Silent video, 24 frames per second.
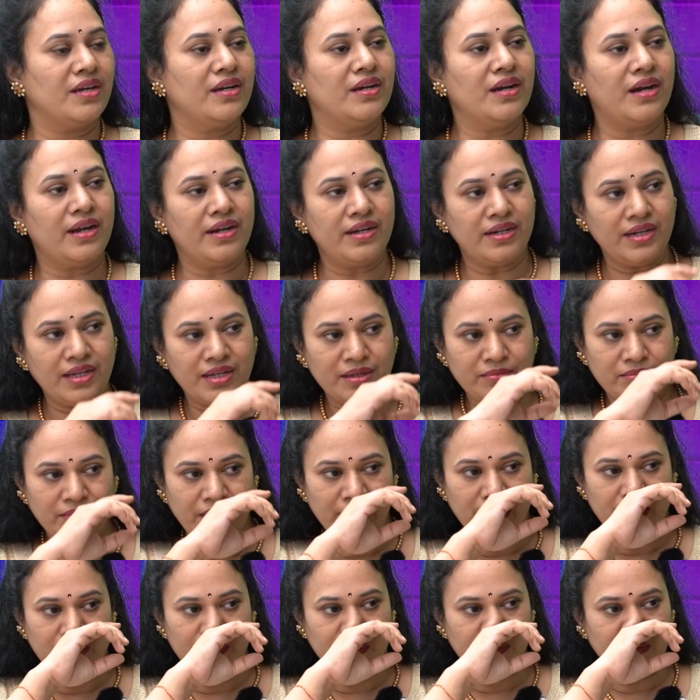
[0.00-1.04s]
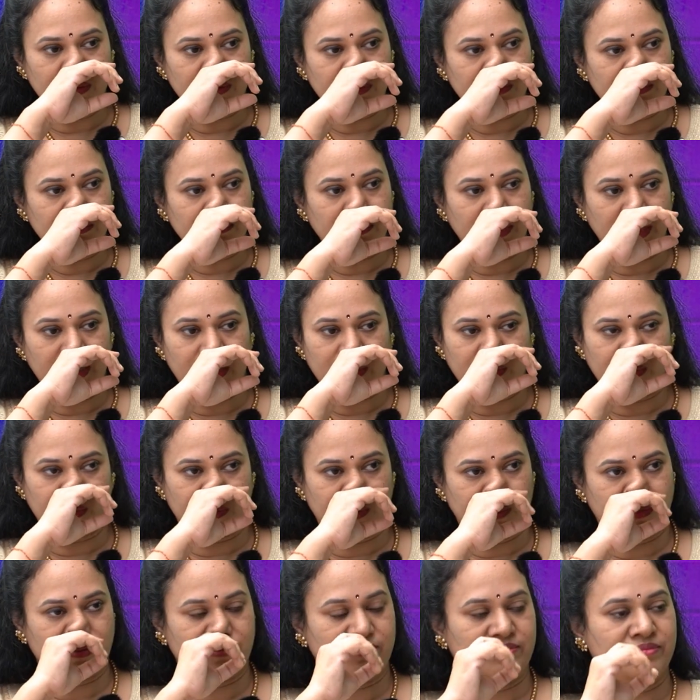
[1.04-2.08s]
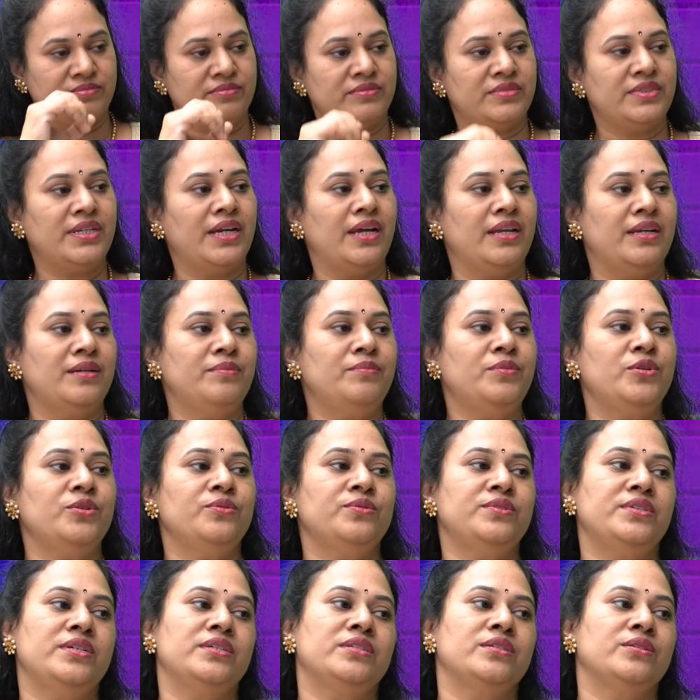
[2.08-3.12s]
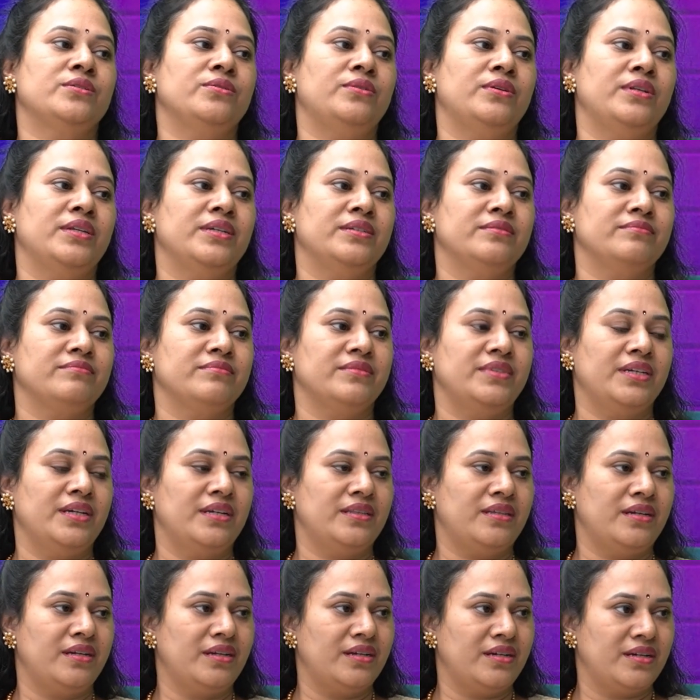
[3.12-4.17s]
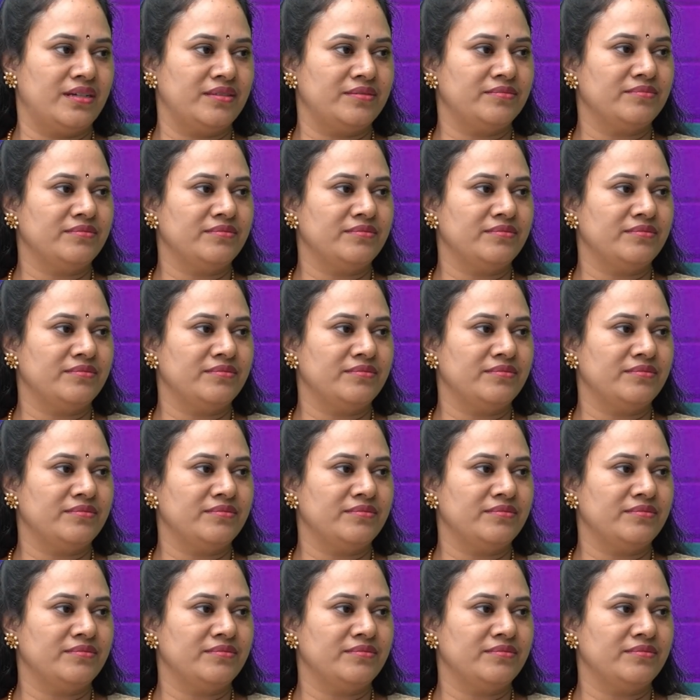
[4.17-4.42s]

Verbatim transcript: గైడ్ ఏం లేదు బట్ టాలెంట్ ప్రూవ్ చేసుకోవాలి ఏదైనా